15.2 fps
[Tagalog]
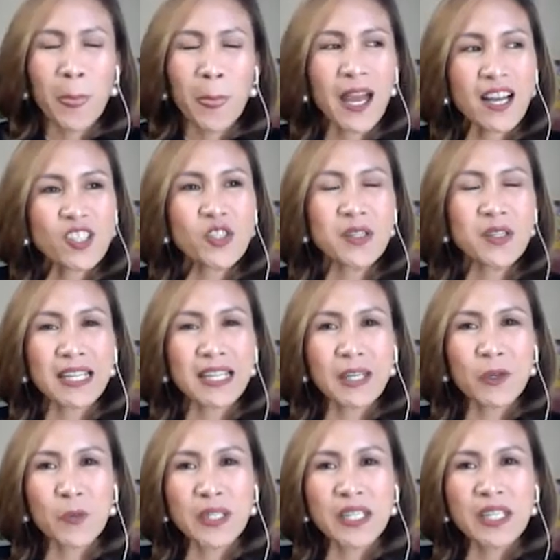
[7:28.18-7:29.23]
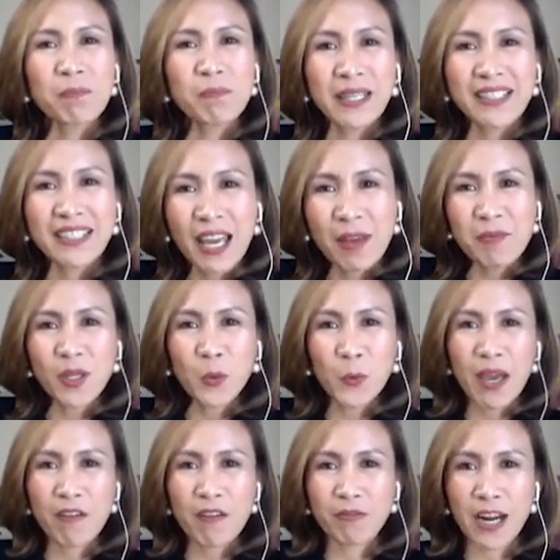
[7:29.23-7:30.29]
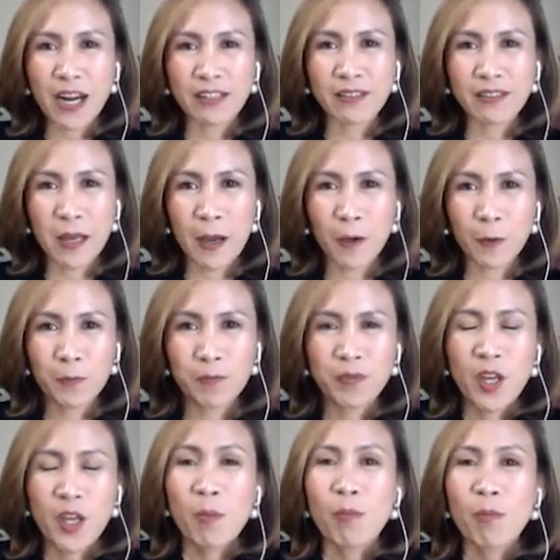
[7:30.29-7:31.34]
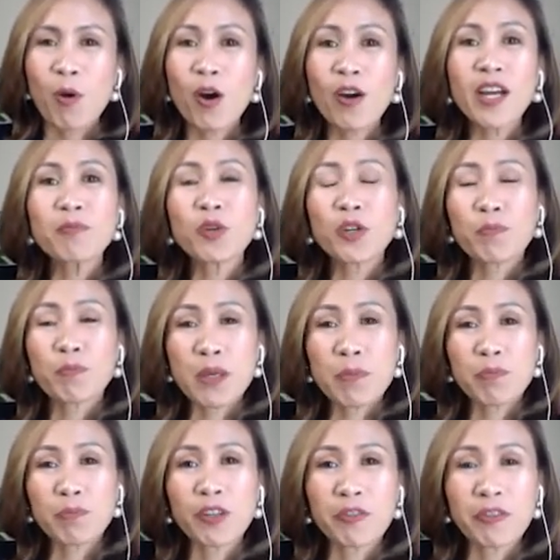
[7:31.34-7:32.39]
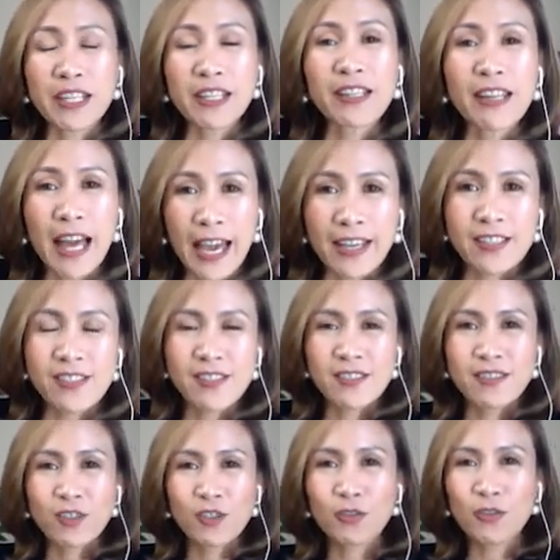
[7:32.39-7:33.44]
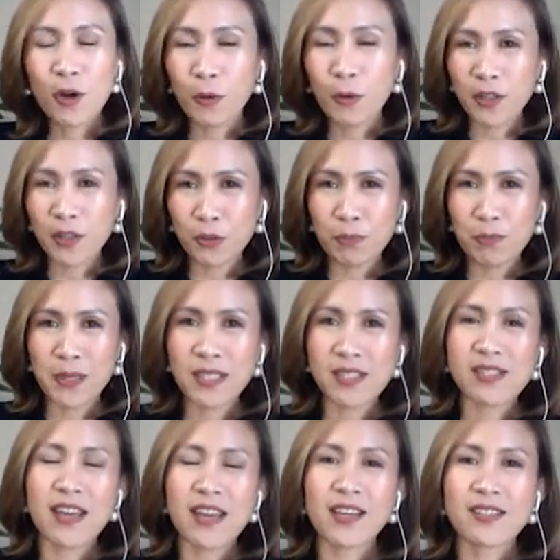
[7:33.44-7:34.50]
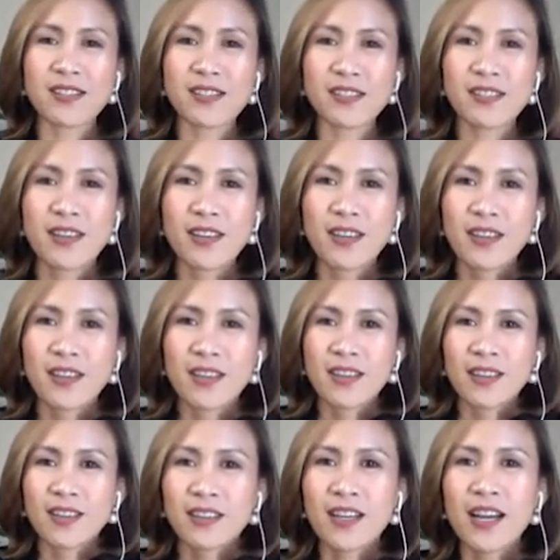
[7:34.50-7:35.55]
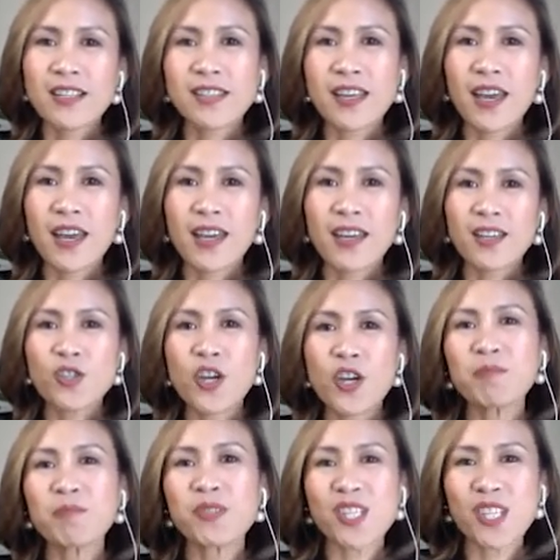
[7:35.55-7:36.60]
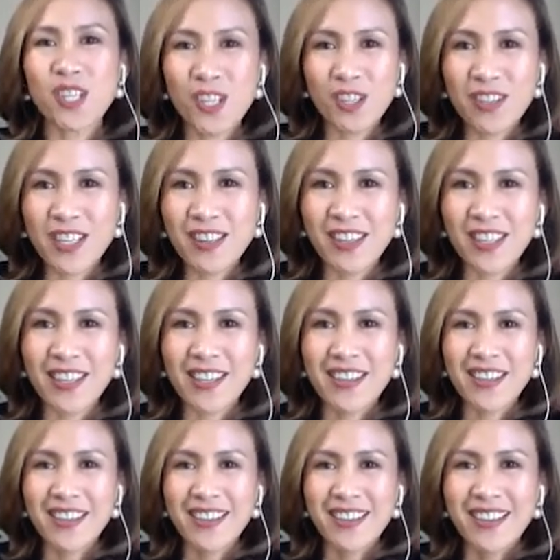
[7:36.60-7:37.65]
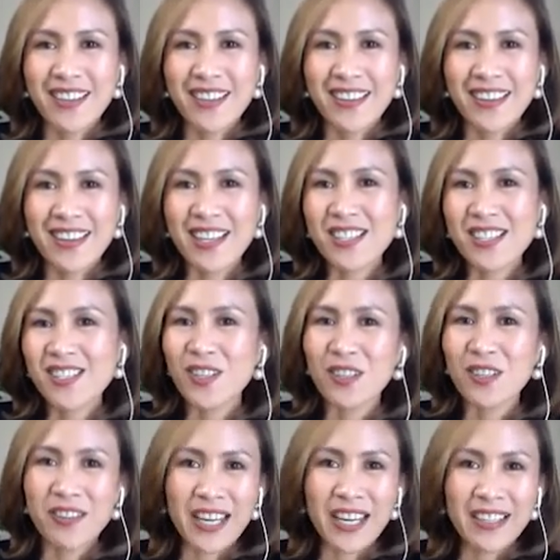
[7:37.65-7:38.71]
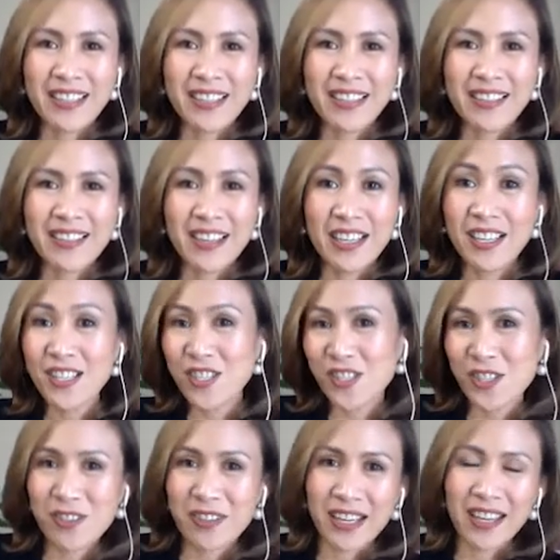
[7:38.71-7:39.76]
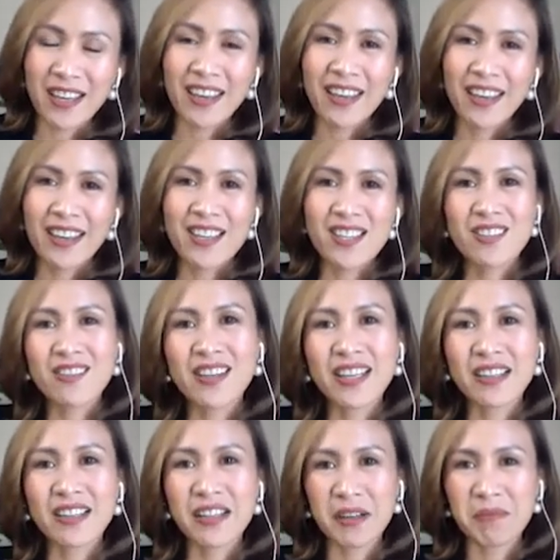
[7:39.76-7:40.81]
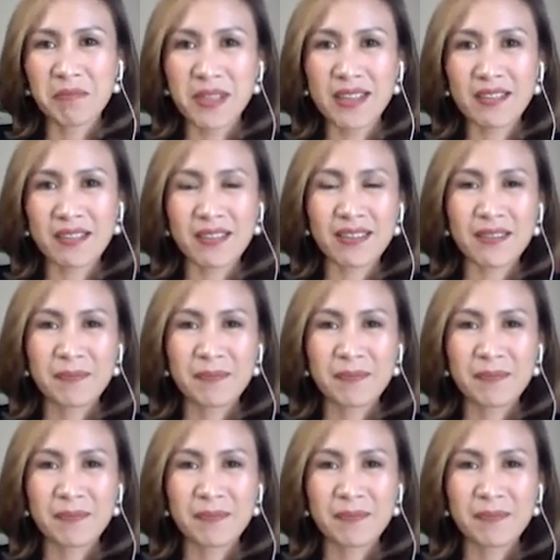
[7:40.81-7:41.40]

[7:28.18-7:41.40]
actually, with the pandemic we have right now, more and more people realize to go into business kasi job security is already a history. It's already a myth.